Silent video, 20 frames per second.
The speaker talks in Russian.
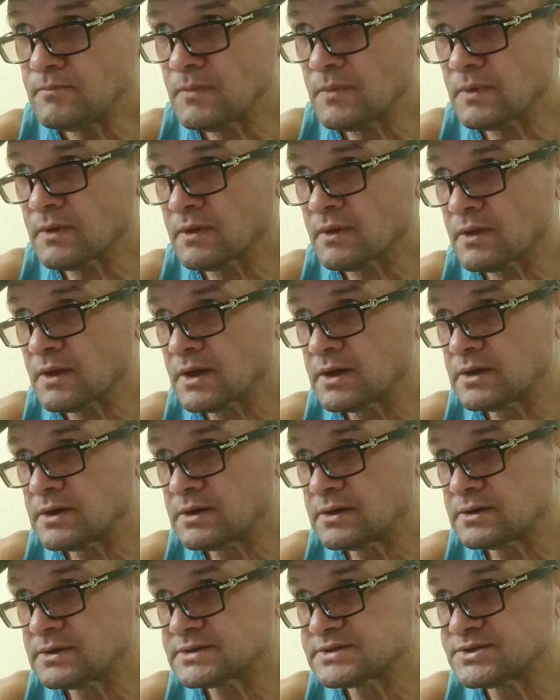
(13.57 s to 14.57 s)

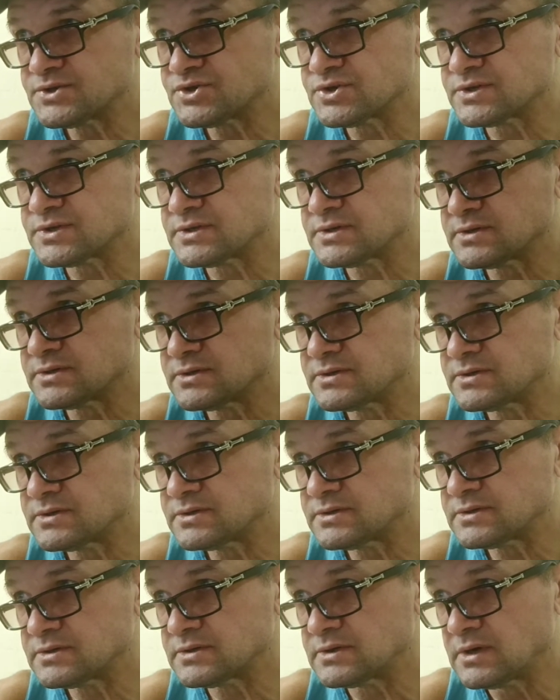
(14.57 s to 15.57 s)
Э, значит,
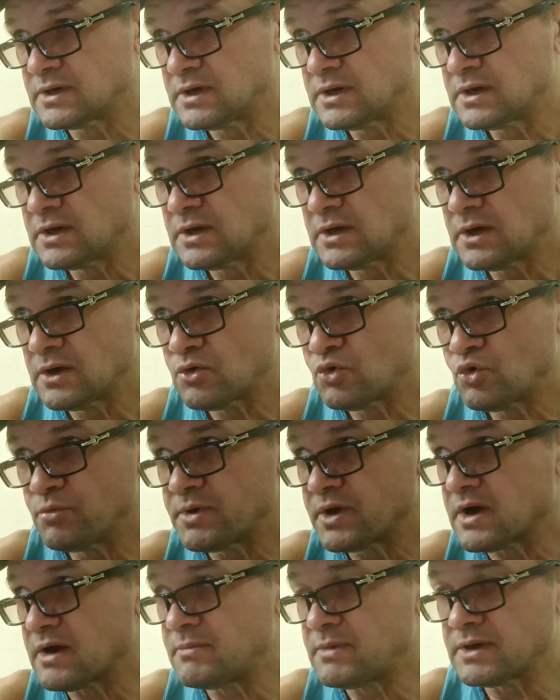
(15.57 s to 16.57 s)

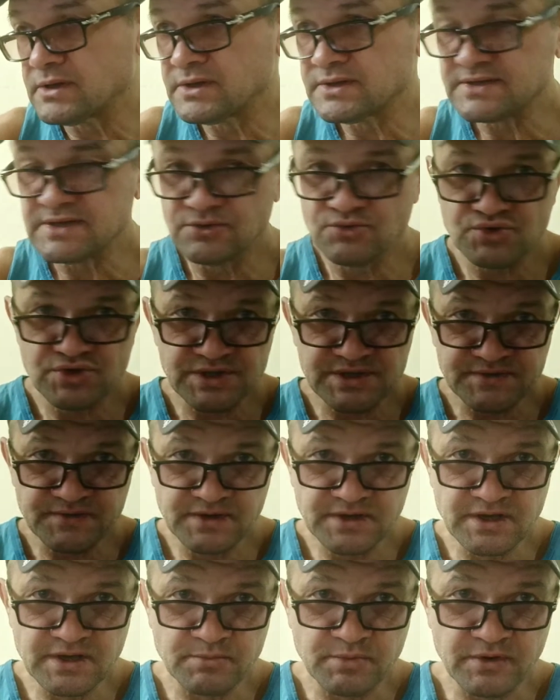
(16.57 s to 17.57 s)
обе команды следующие свои
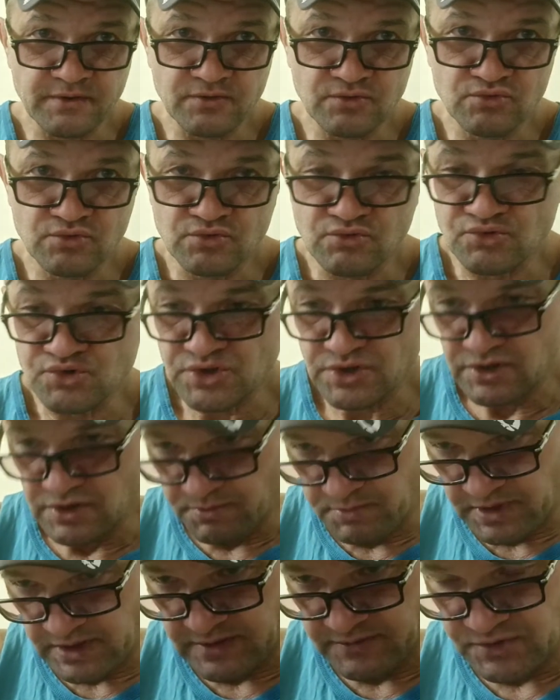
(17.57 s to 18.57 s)
игры проведут уже
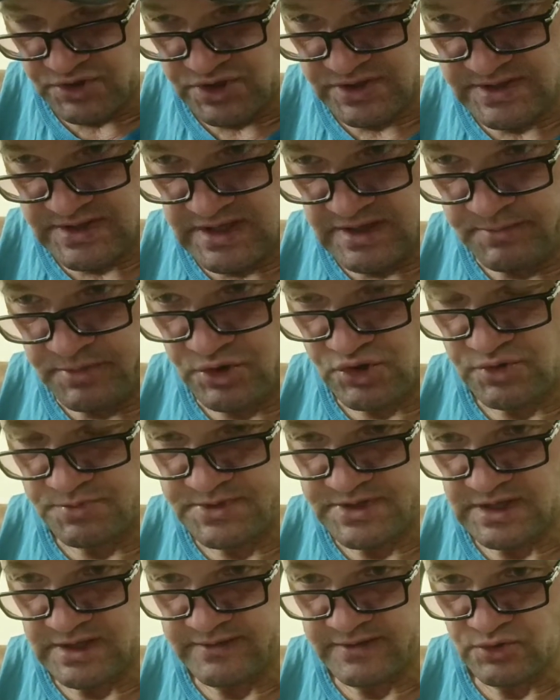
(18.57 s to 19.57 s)
5 числа. Причем
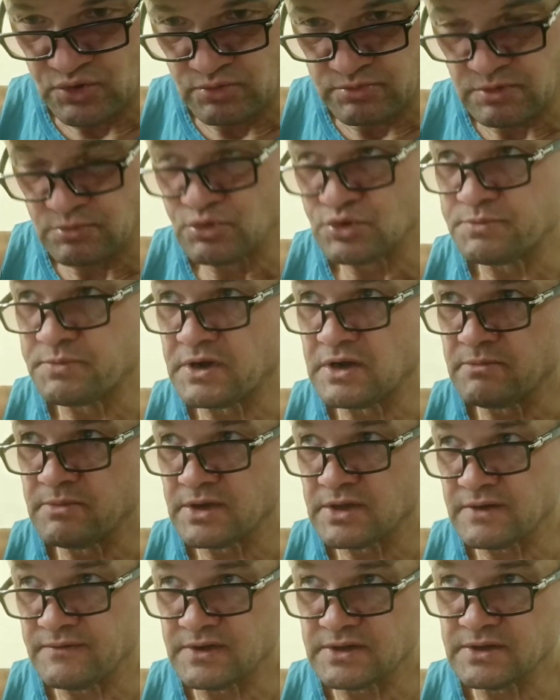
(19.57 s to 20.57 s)
Салават дома будет
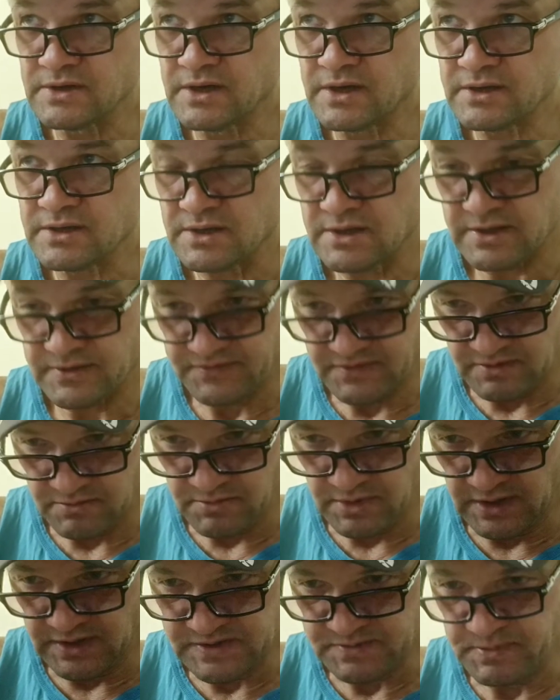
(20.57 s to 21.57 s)
принимать авангард, а
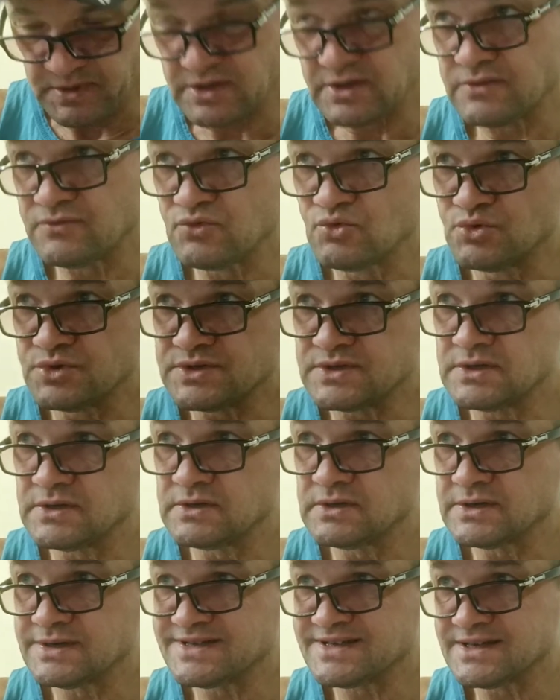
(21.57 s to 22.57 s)
автомобилист поедет в
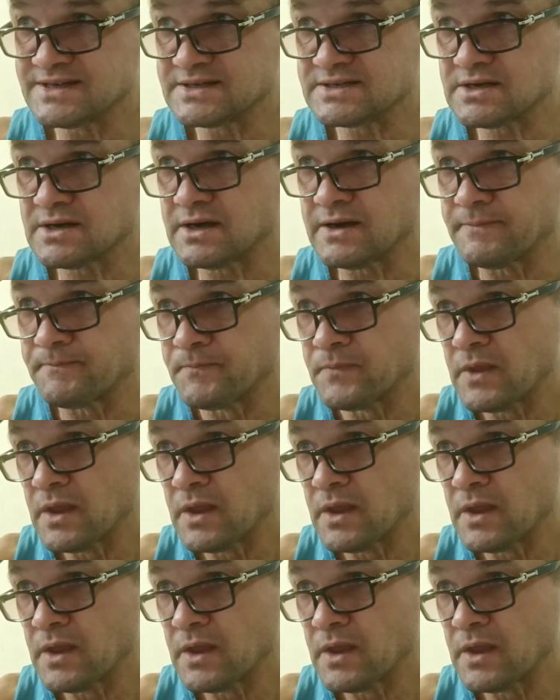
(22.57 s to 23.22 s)
гости к ЦСКА.